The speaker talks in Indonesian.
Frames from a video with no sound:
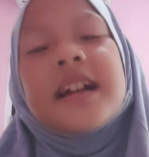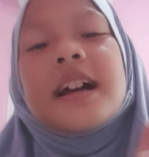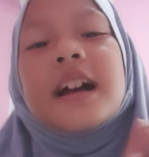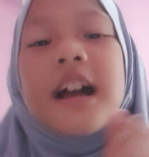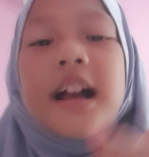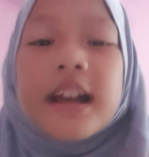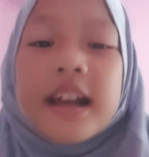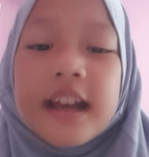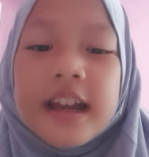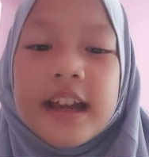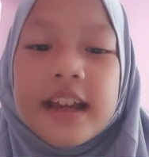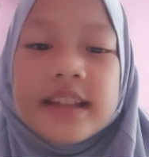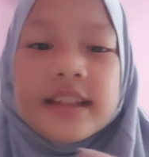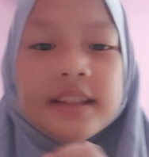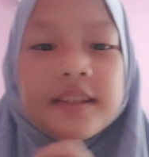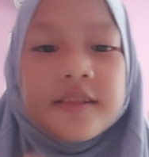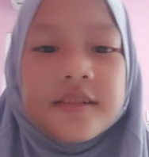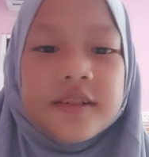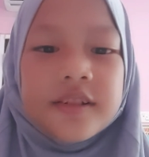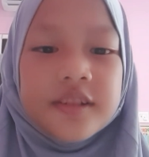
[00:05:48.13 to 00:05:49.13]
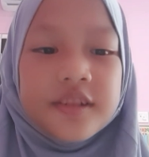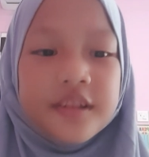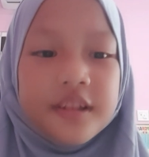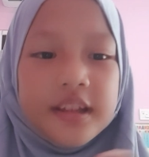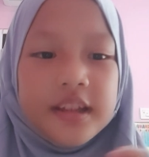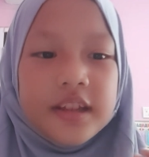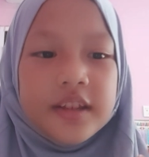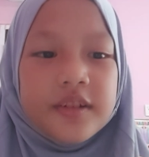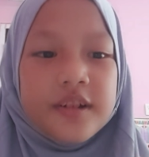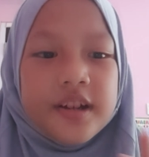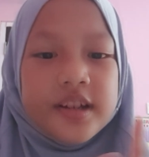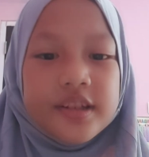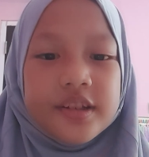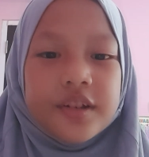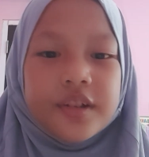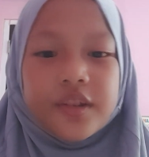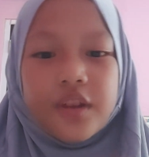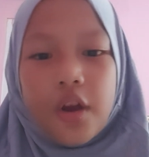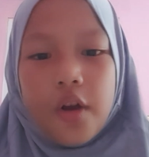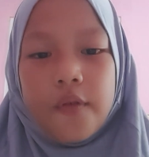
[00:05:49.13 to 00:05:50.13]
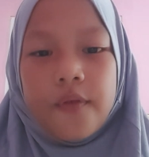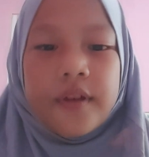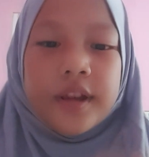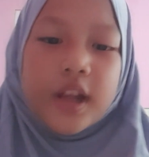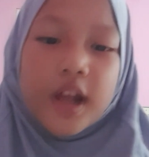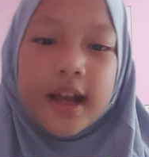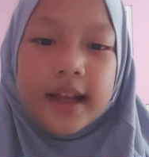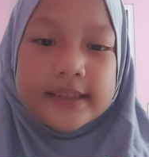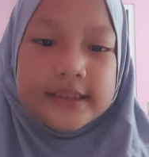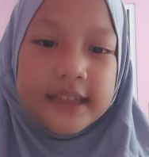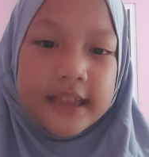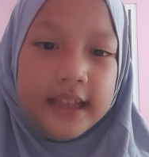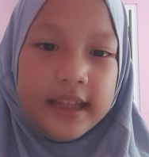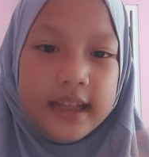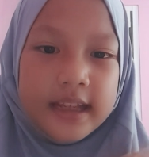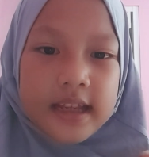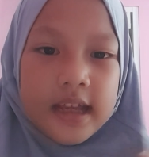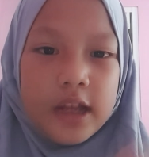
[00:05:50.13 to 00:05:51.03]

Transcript: ah, guys itu, itu aja untuk video hari ini.